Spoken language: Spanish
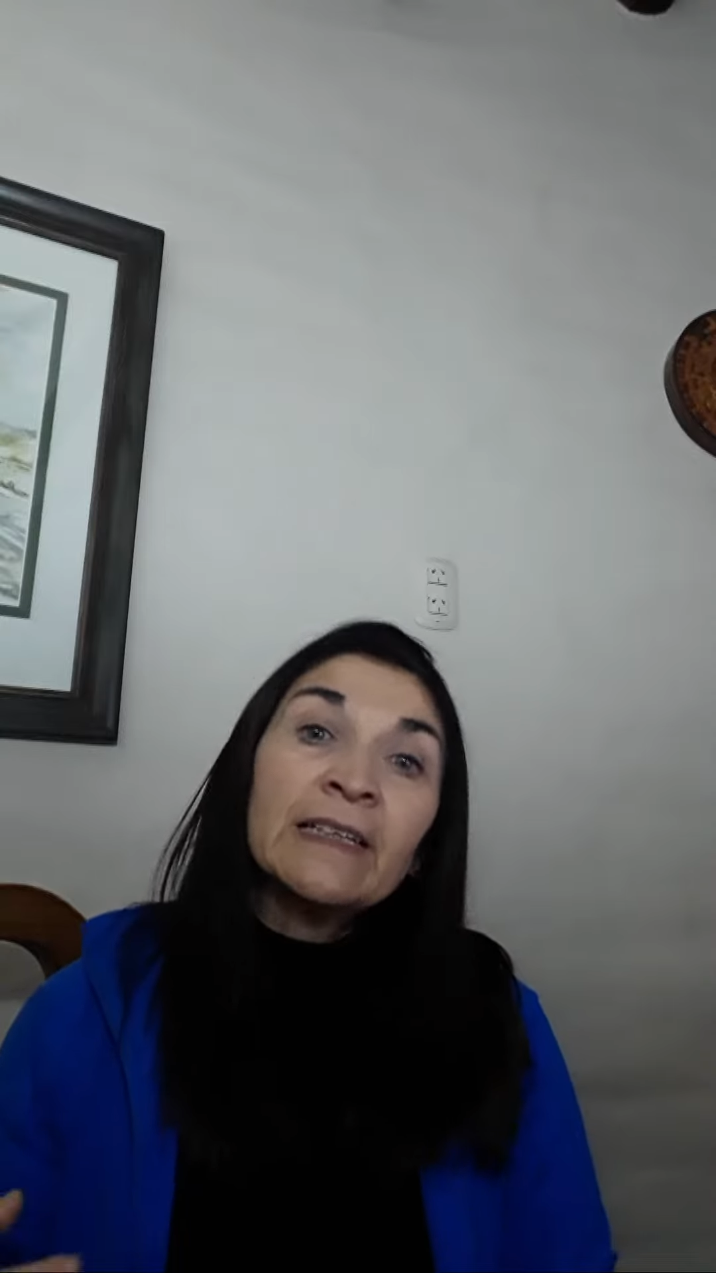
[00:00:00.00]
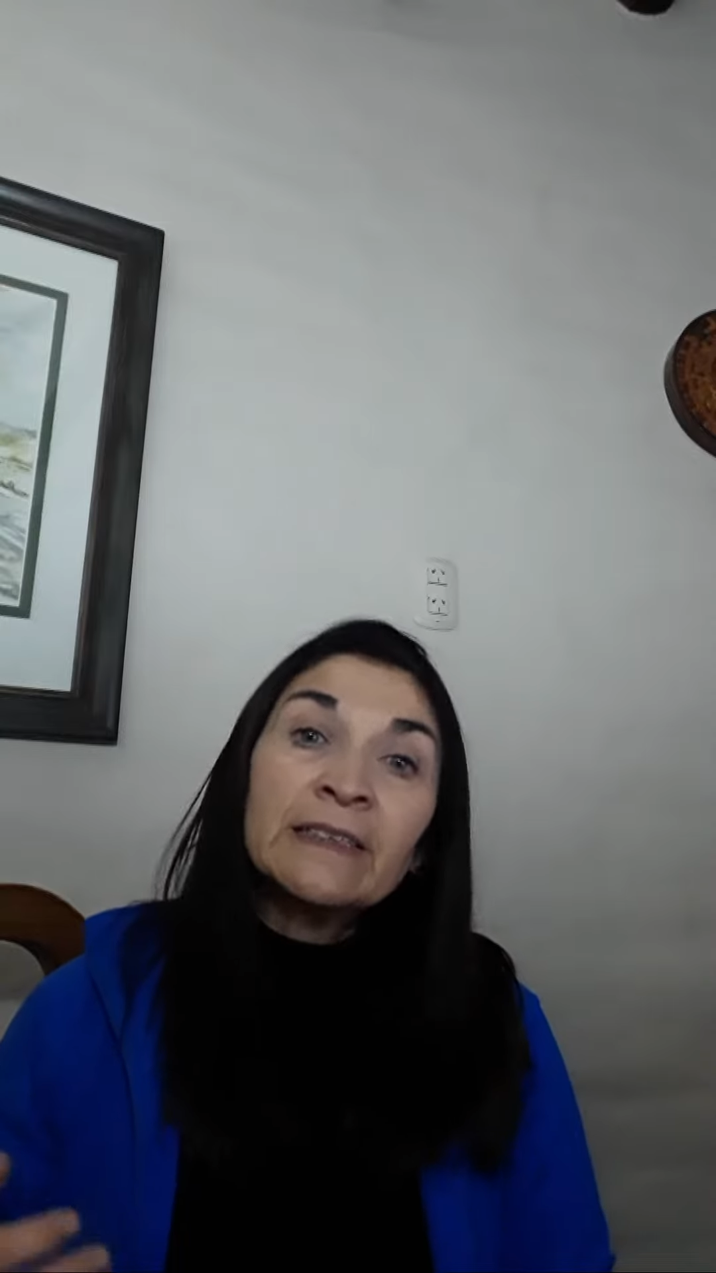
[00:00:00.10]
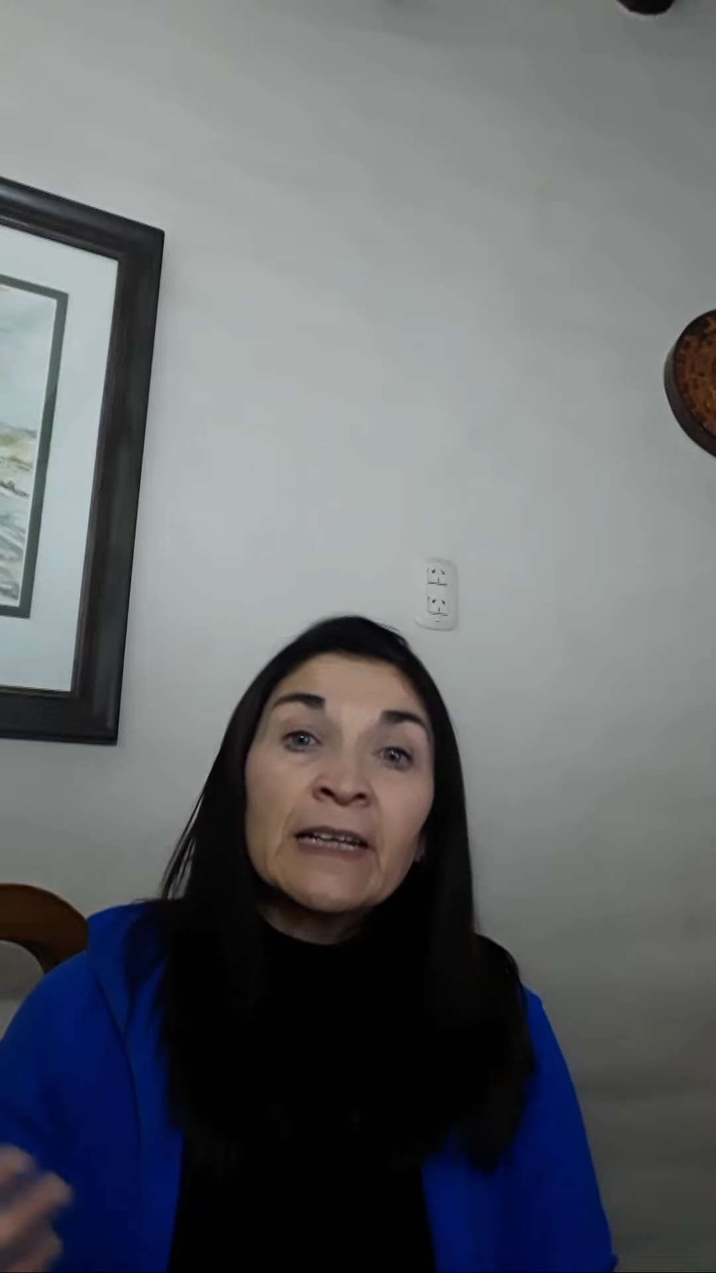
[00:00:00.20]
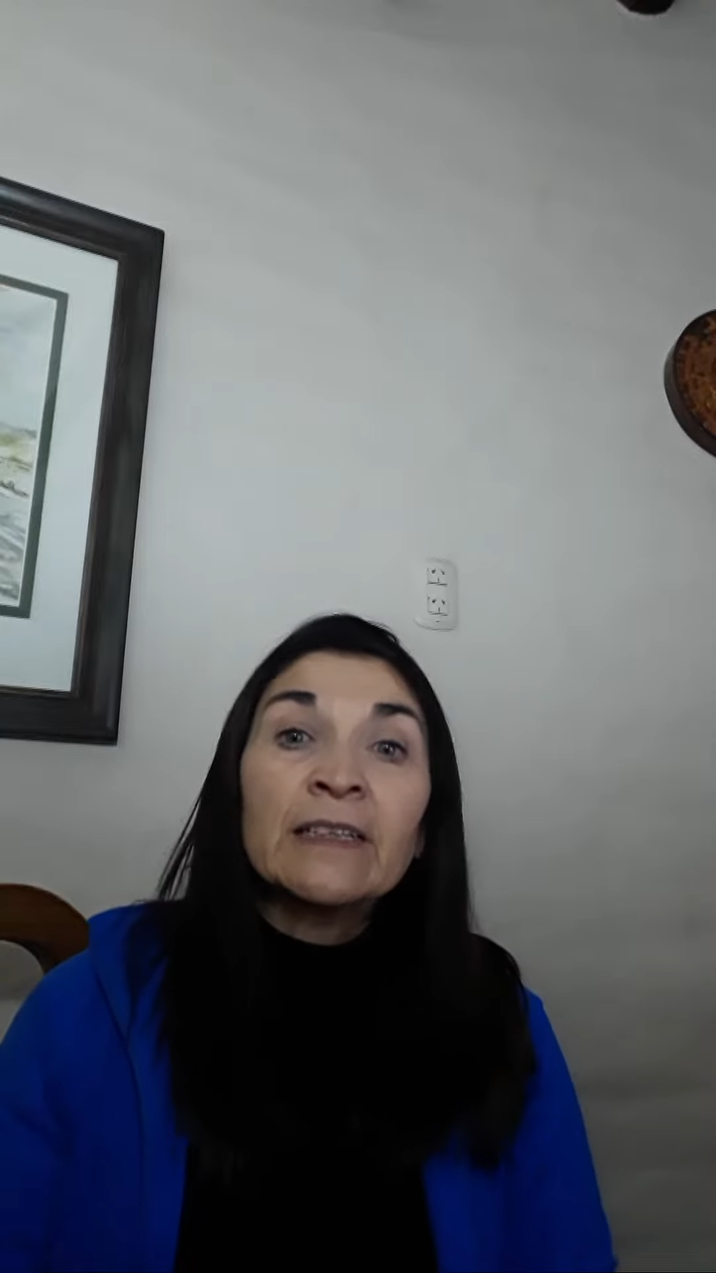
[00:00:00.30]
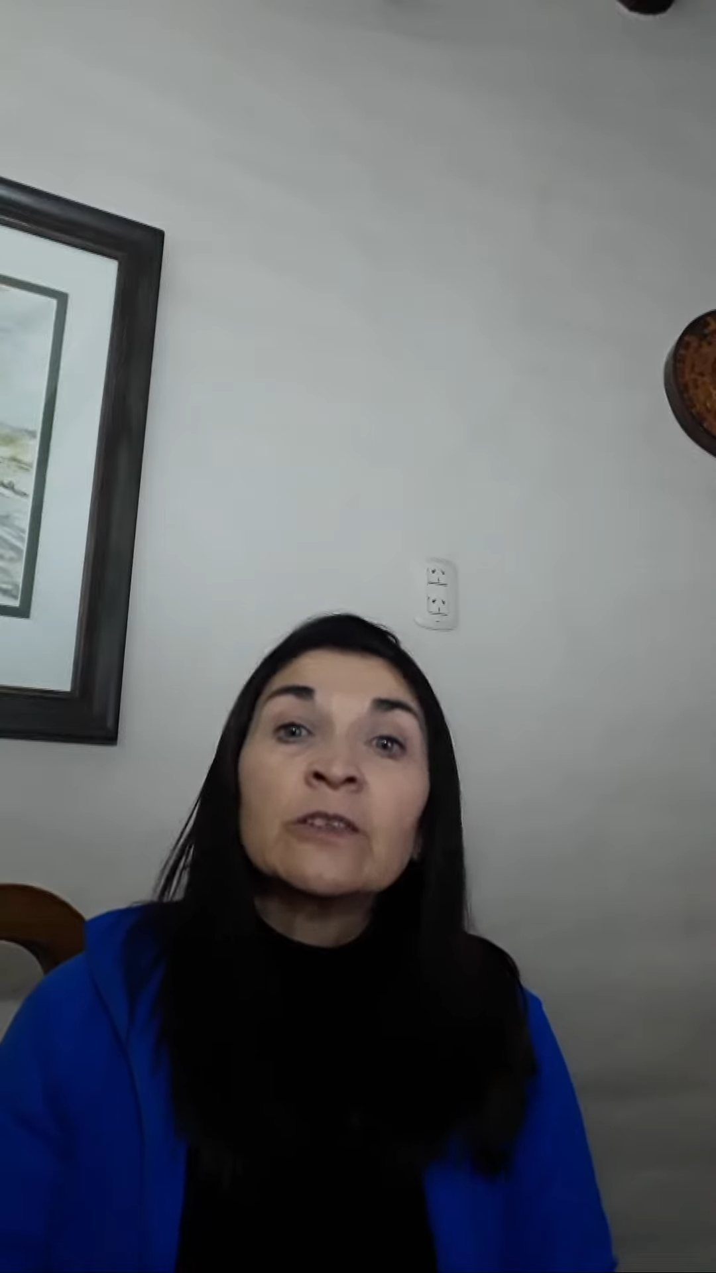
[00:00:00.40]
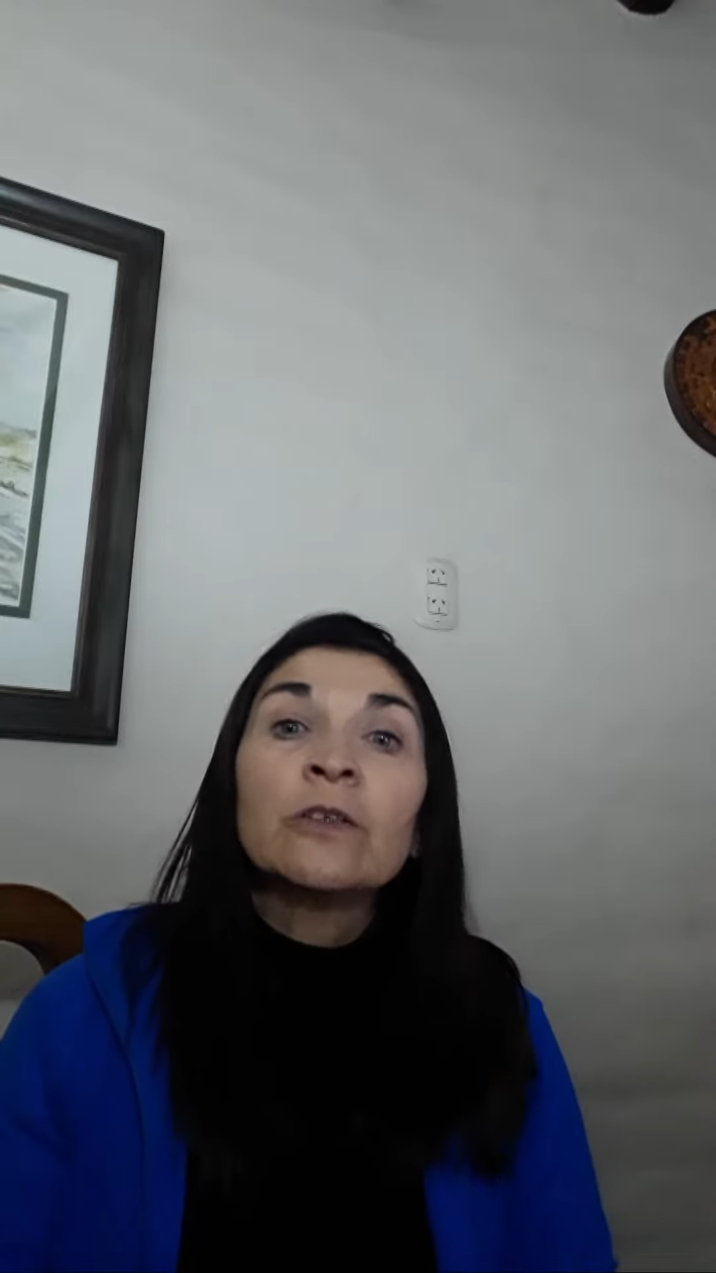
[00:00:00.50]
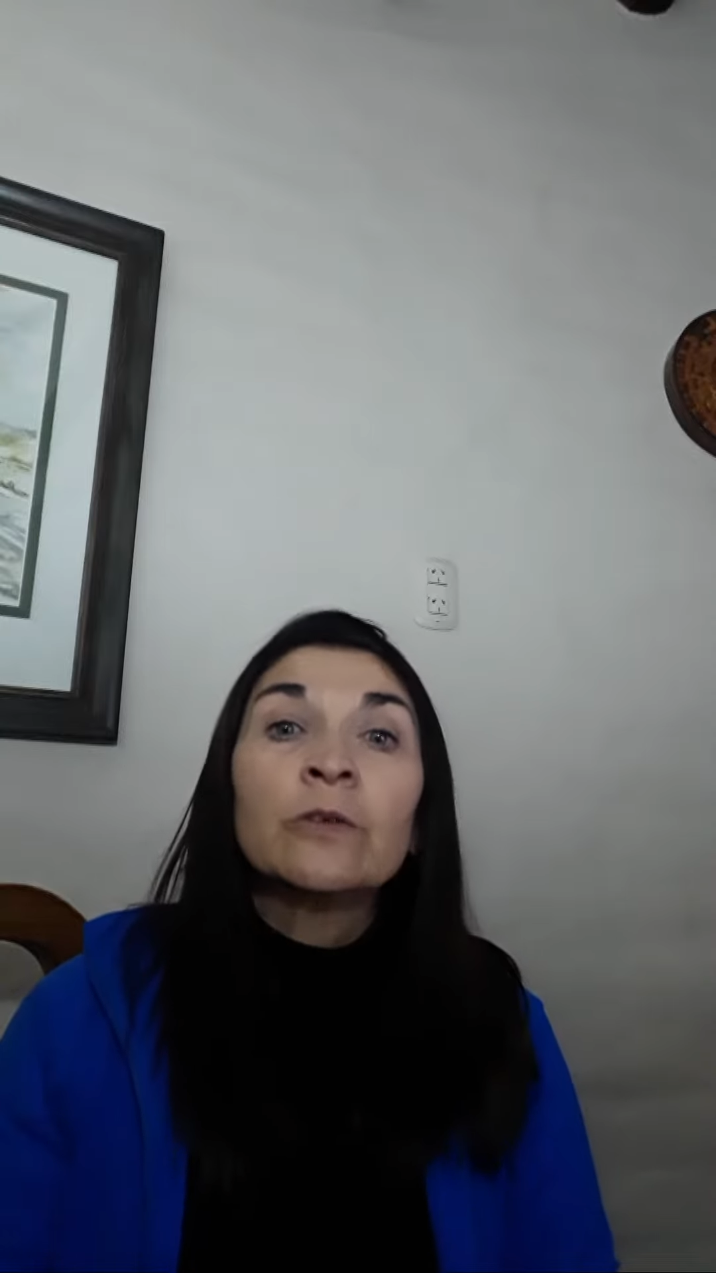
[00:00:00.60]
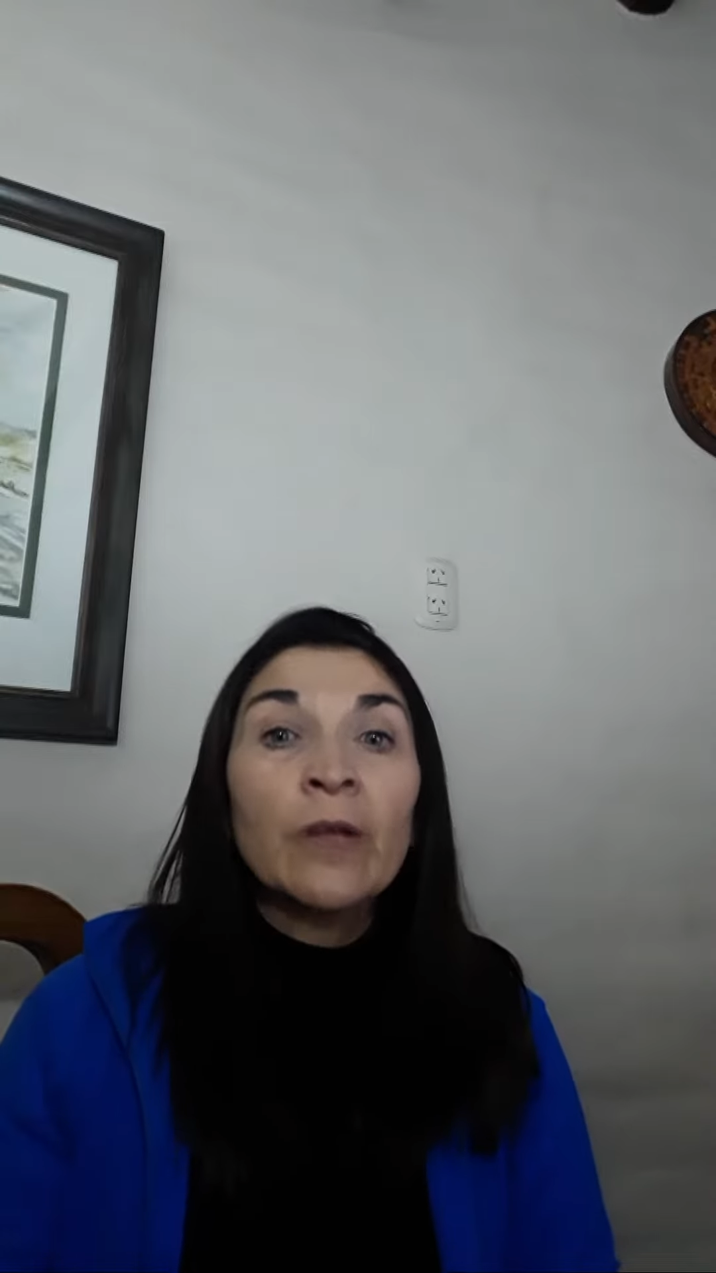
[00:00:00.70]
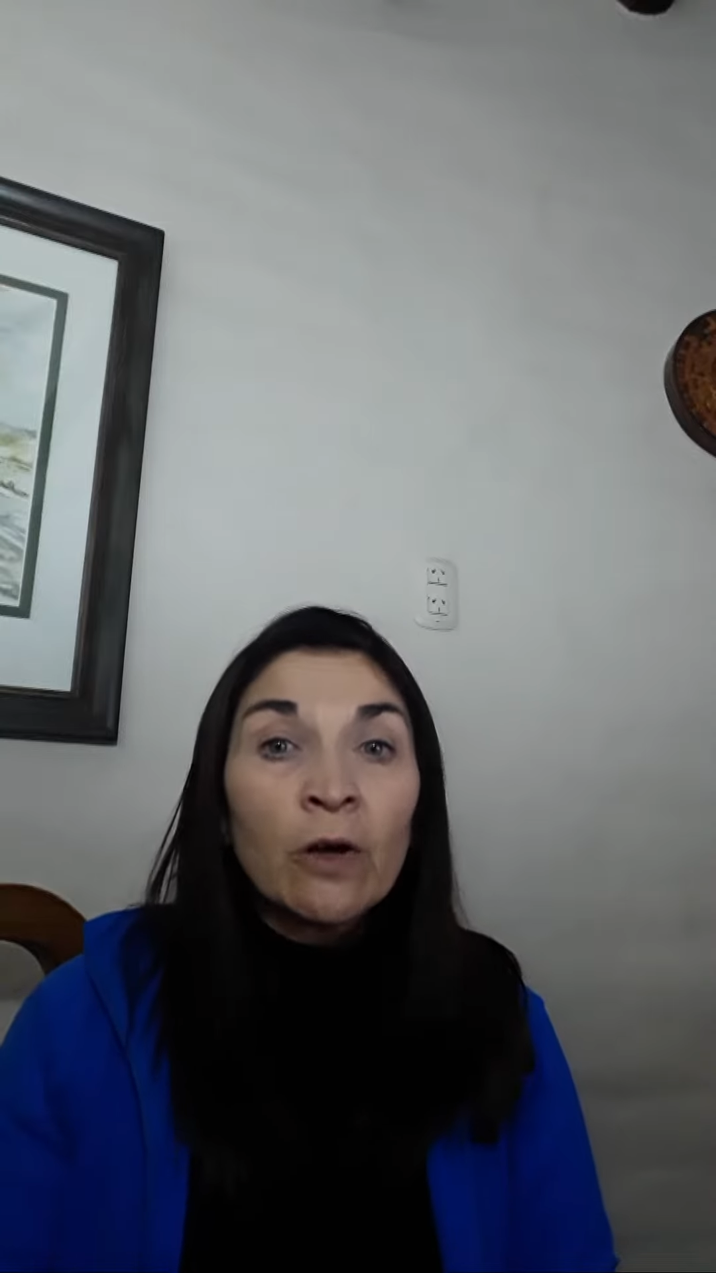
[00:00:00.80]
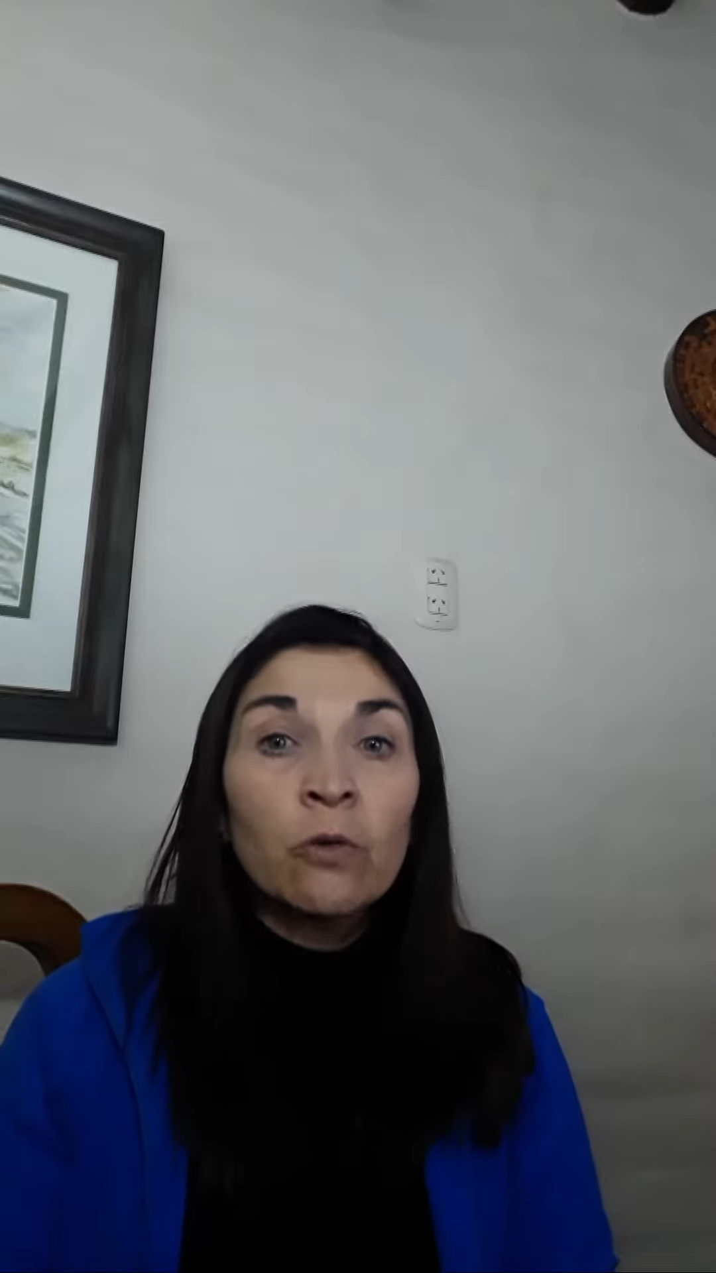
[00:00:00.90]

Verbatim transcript: instalación de una